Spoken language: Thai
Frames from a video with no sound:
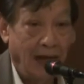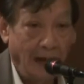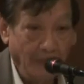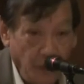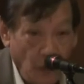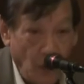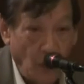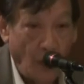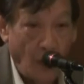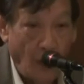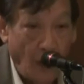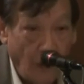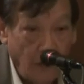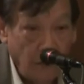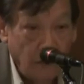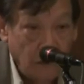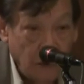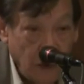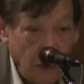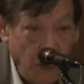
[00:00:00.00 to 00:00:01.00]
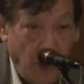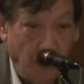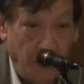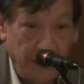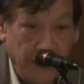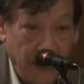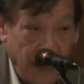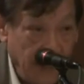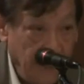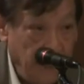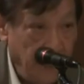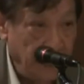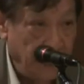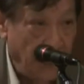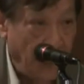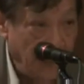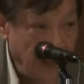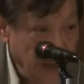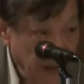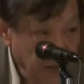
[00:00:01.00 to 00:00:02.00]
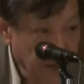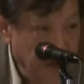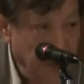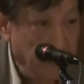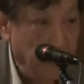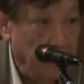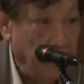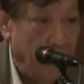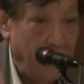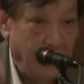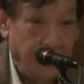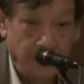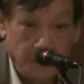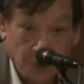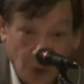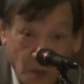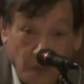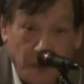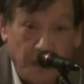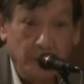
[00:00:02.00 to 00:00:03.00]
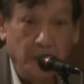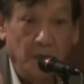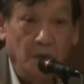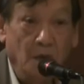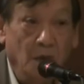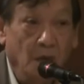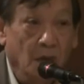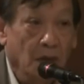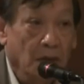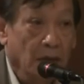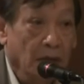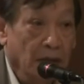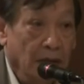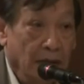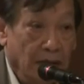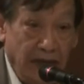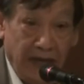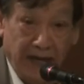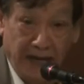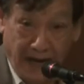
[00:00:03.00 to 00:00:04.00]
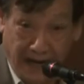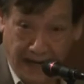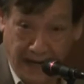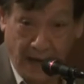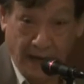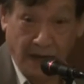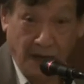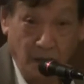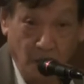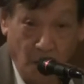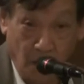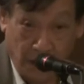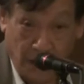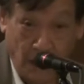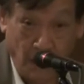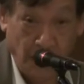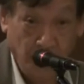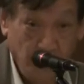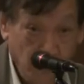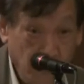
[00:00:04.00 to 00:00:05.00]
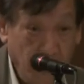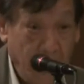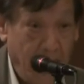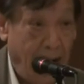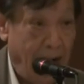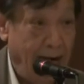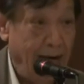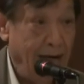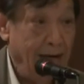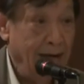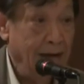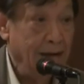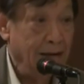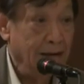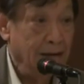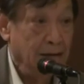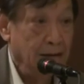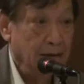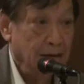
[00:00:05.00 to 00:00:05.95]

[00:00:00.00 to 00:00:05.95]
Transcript: การปกครอง ระบอบประชาธิปไตยซึ่งมีพระมหากษัตริย์ทรงเป็นประมุขนี่ในยะทั้งหมดเท่าที่ผมอ่านนะฮะ